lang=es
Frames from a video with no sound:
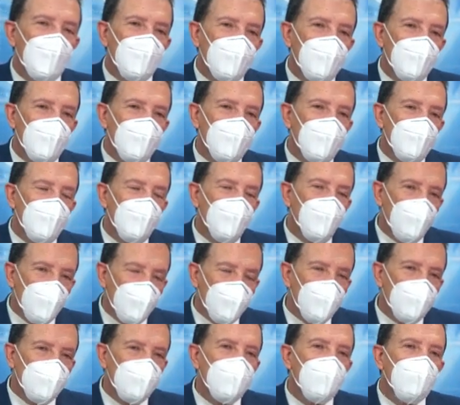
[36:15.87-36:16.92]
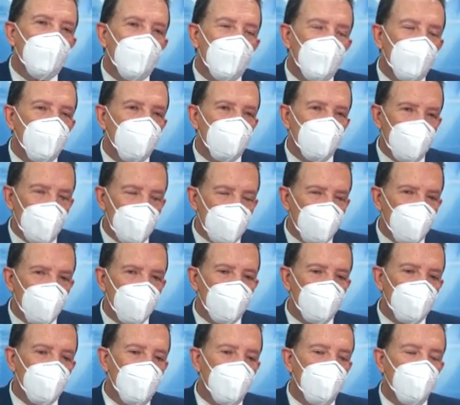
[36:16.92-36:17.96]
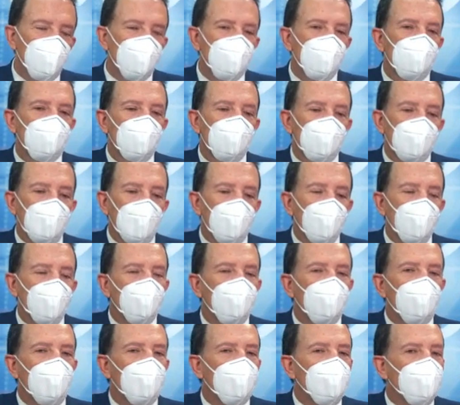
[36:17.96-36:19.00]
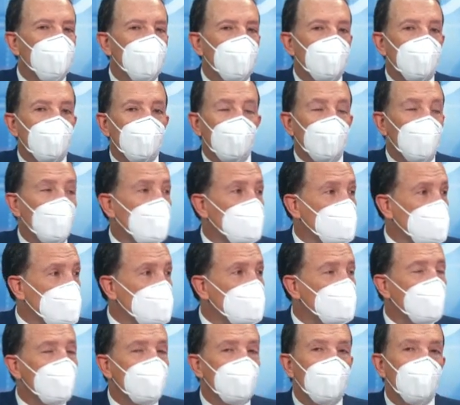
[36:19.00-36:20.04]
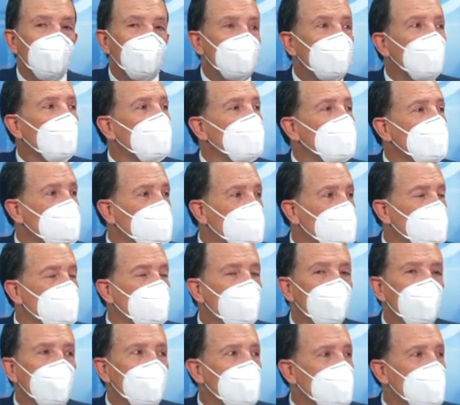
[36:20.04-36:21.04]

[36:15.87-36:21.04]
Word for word: Eh, nuevamente, ¿qué hemos hecho? Hemos dado, eh, en la SAT se han dado hasta 18